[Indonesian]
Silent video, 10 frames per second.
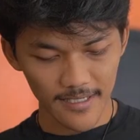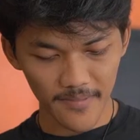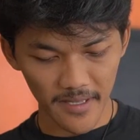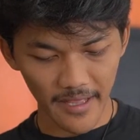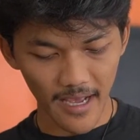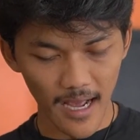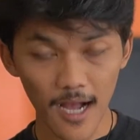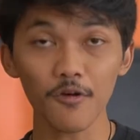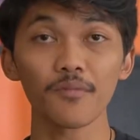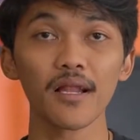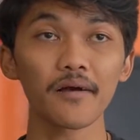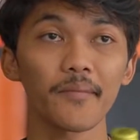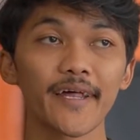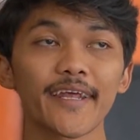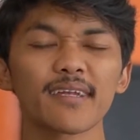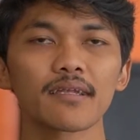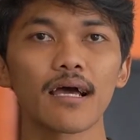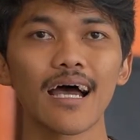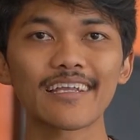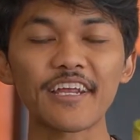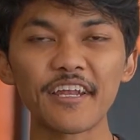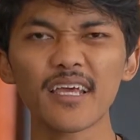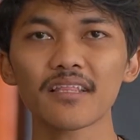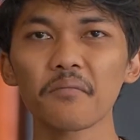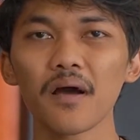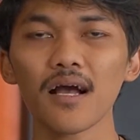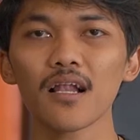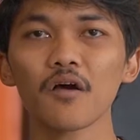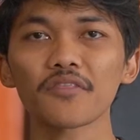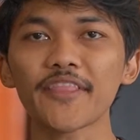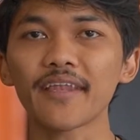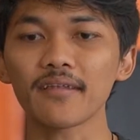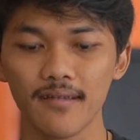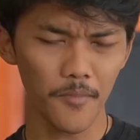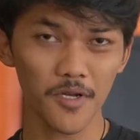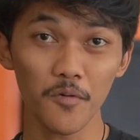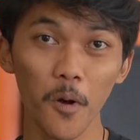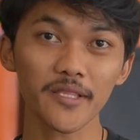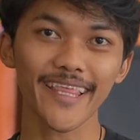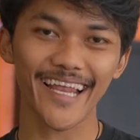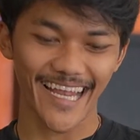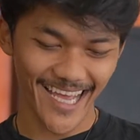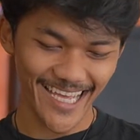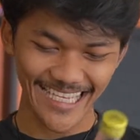Seperti yang aku bilang kemarin, hari ini kita bakal konten menu mocktail ya.